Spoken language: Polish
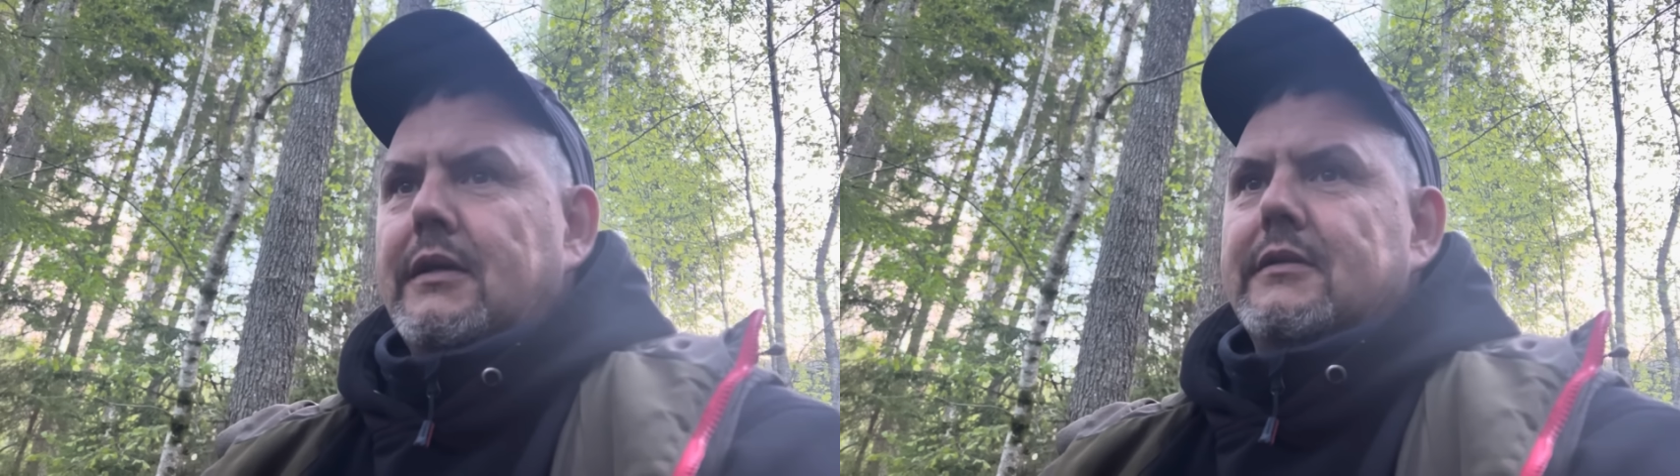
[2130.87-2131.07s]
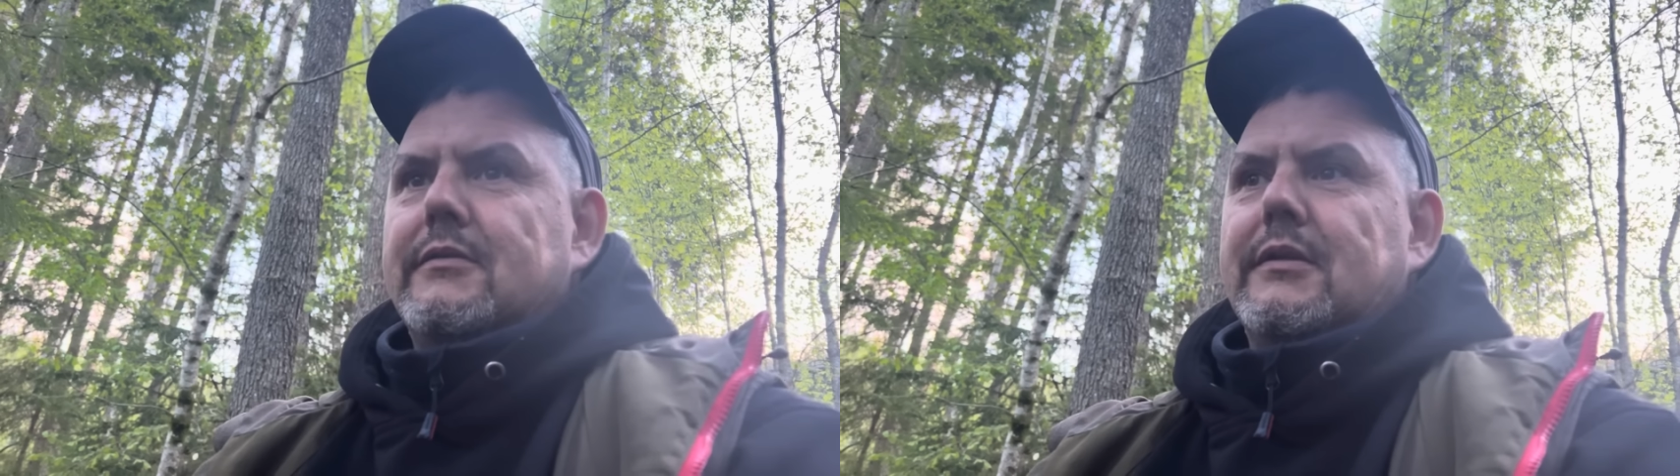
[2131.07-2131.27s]

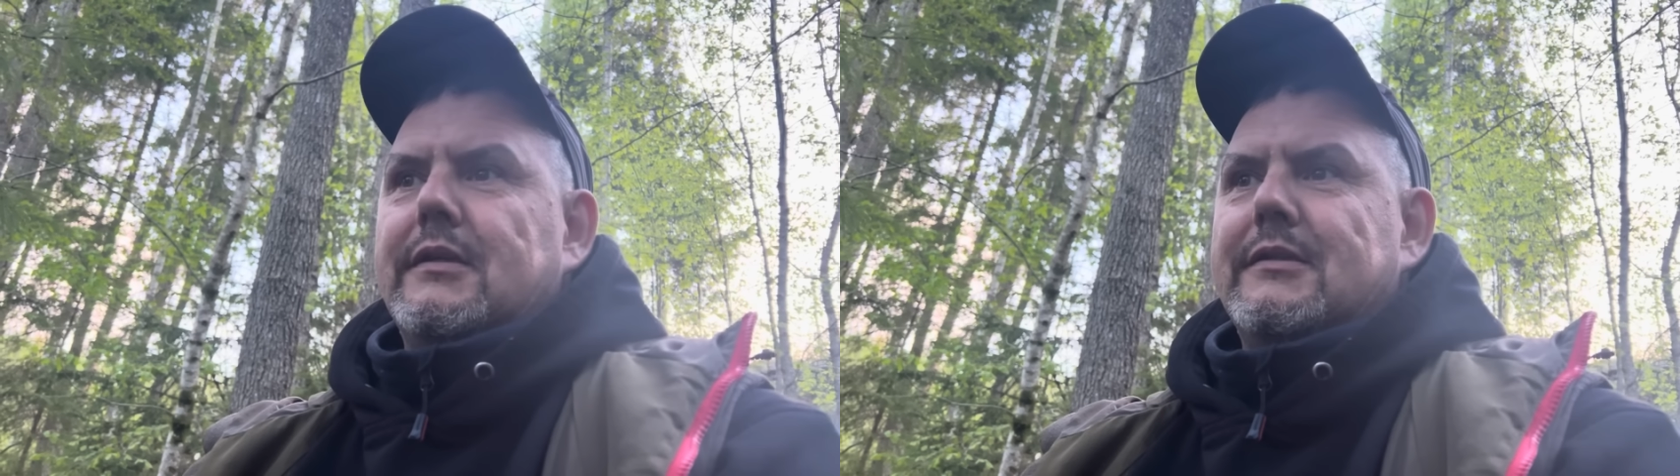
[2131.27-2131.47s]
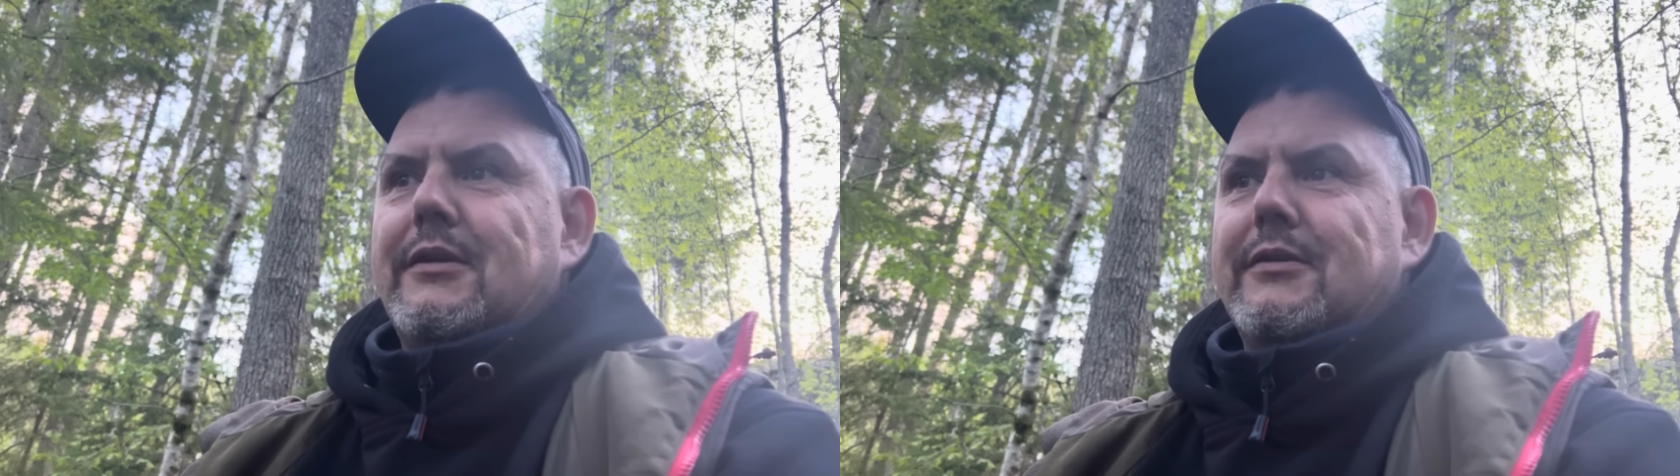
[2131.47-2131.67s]
z
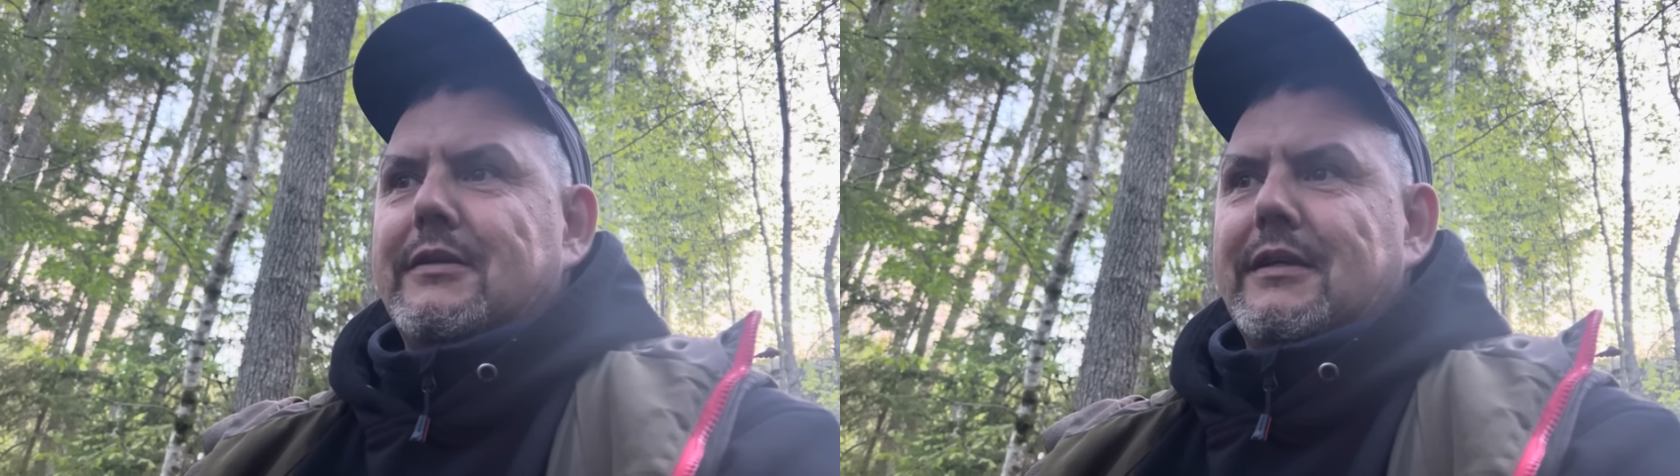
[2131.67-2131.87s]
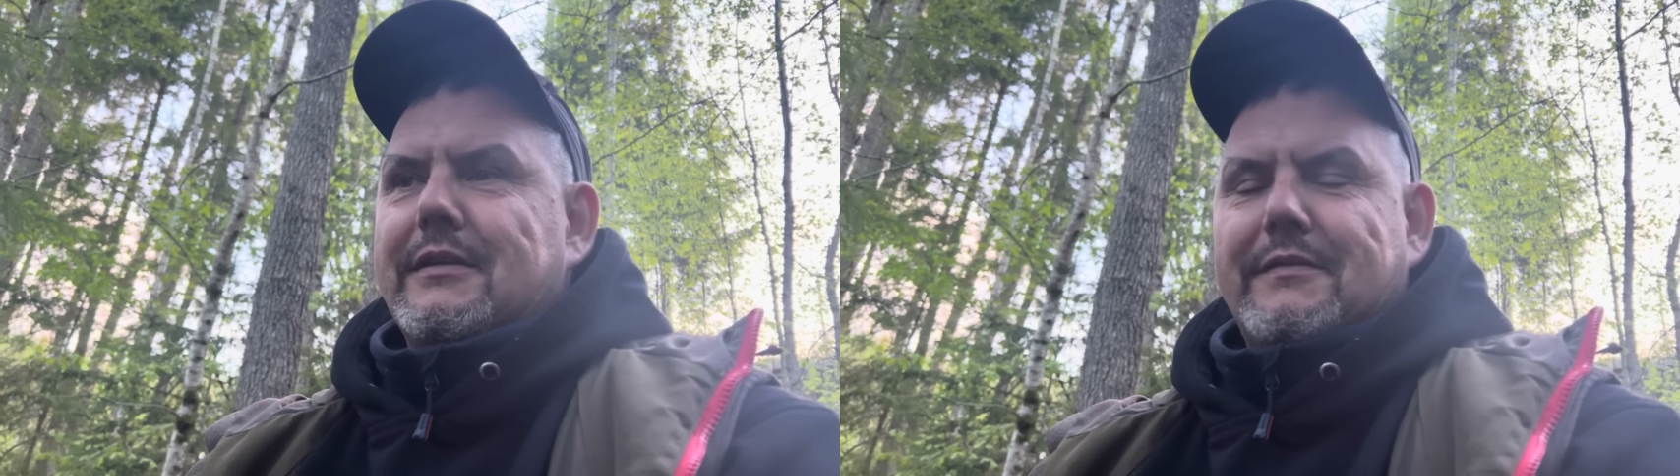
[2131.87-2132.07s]
drugiej
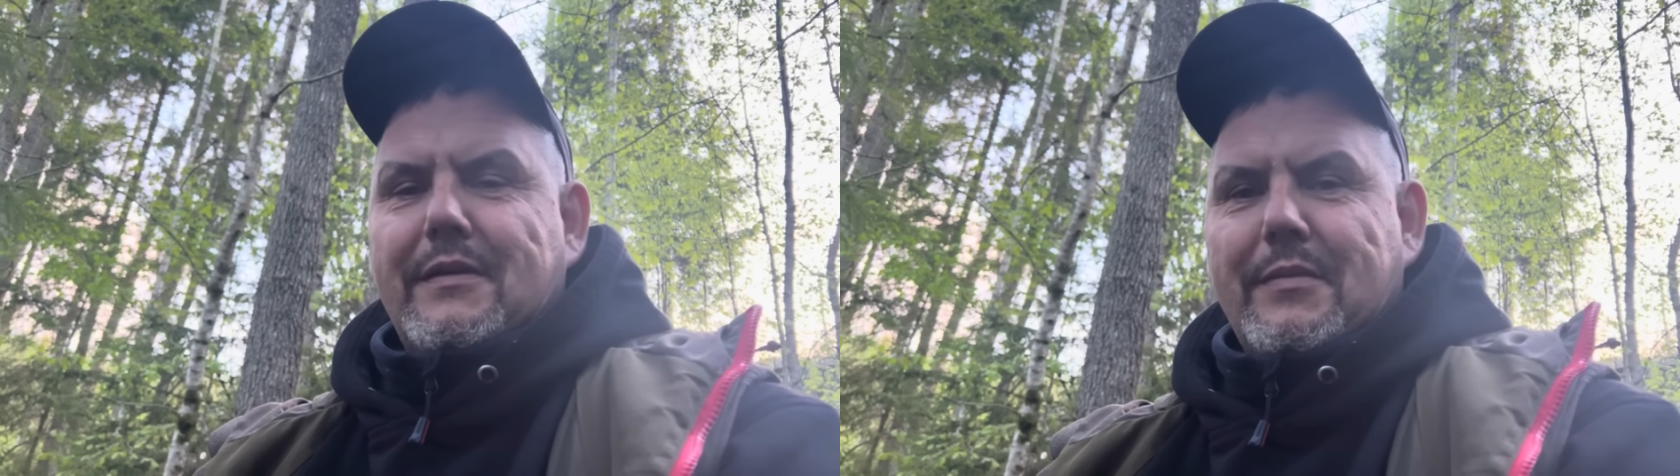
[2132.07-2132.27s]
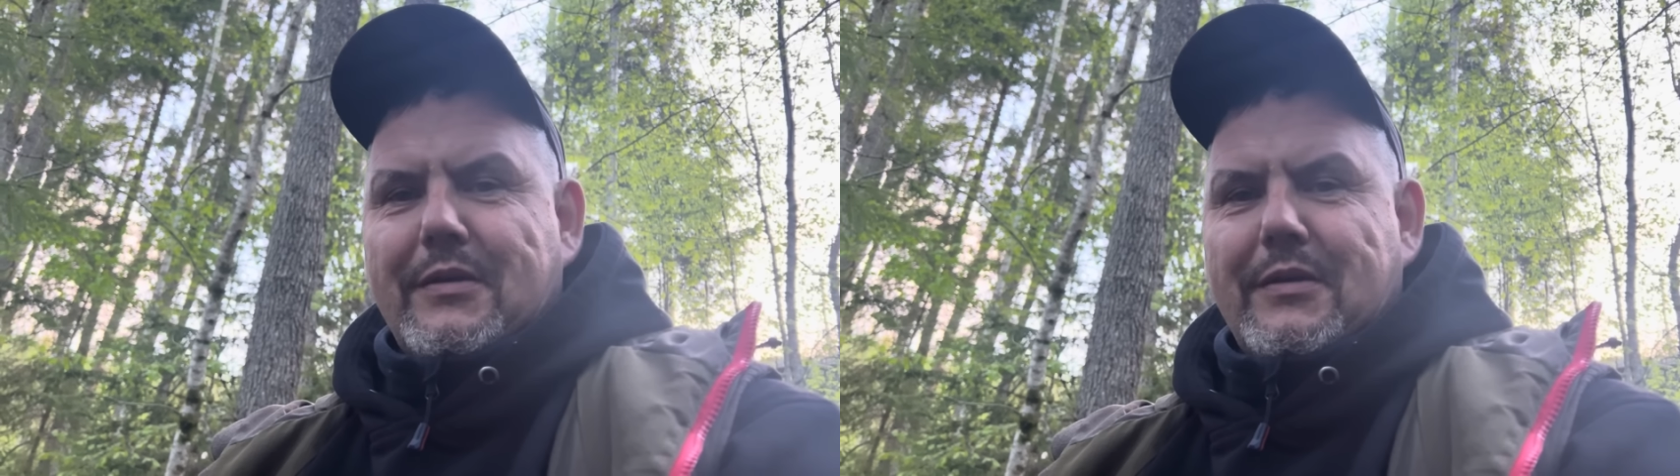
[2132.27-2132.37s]
strony nagrywałem